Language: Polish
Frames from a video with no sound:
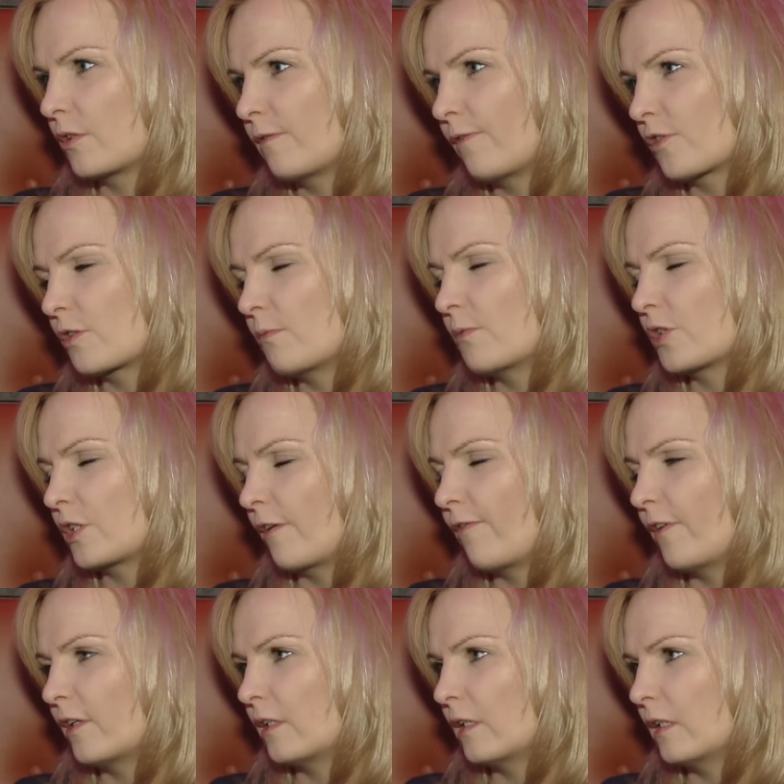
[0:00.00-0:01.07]
tworzymy
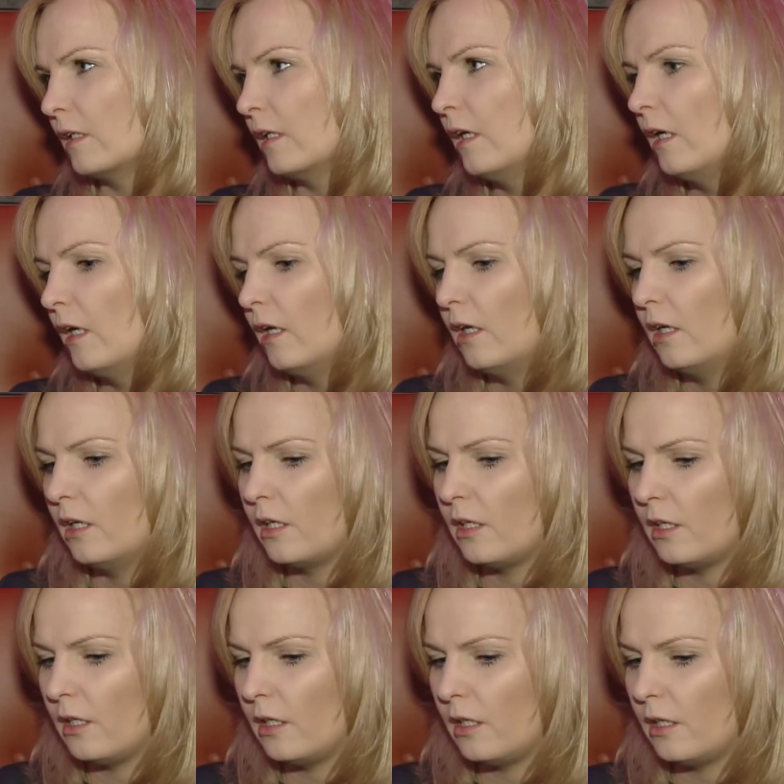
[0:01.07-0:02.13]
sztafety
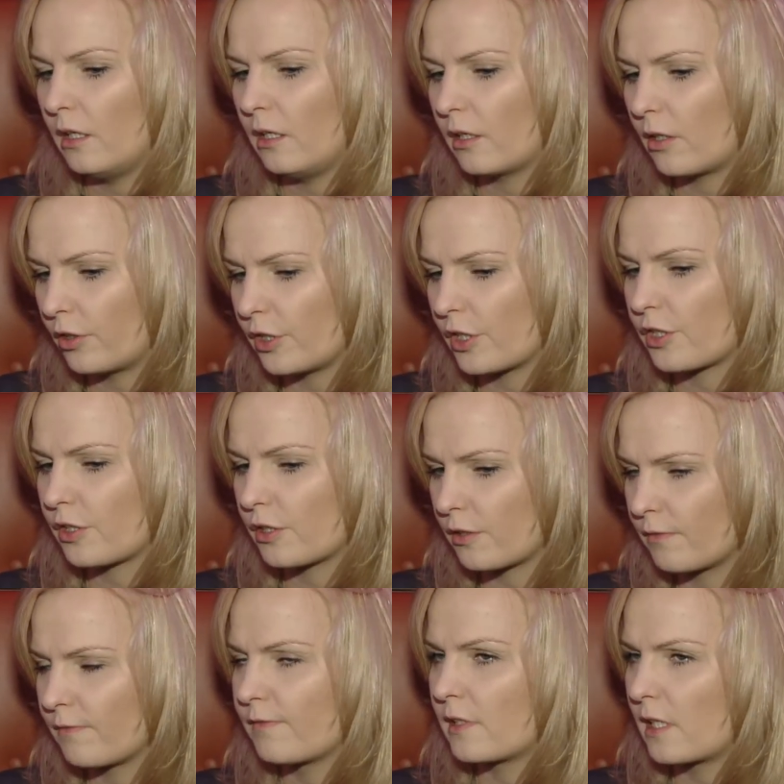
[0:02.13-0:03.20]
i chociaż
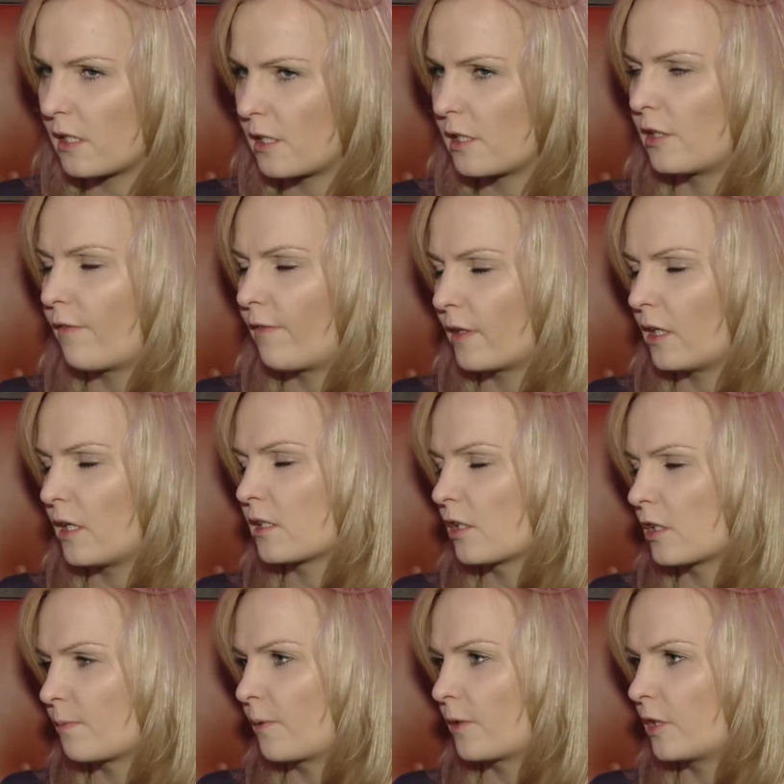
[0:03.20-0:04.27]
zdecydowanie jest
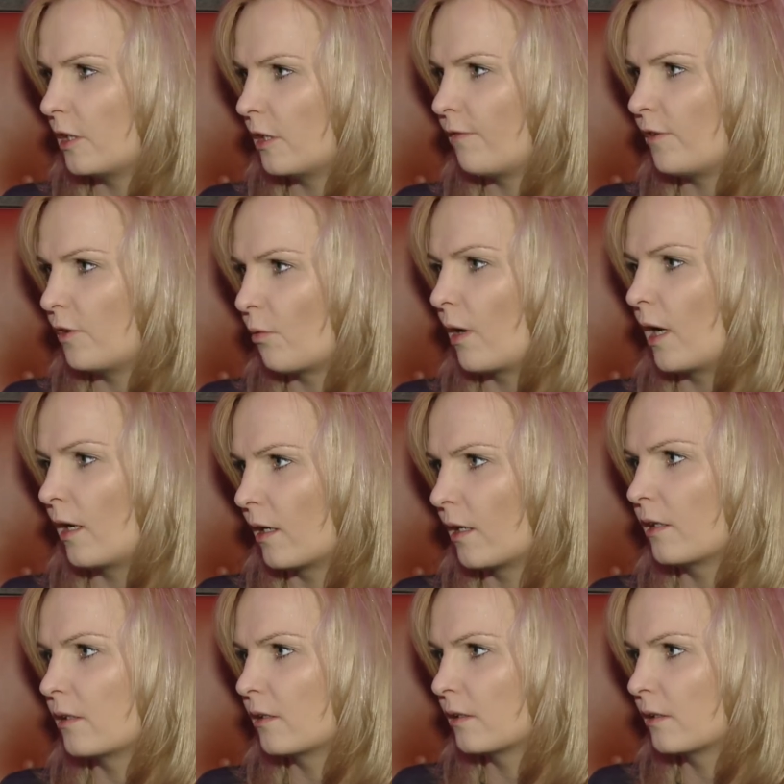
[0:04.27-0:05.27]
to sport indywidualny.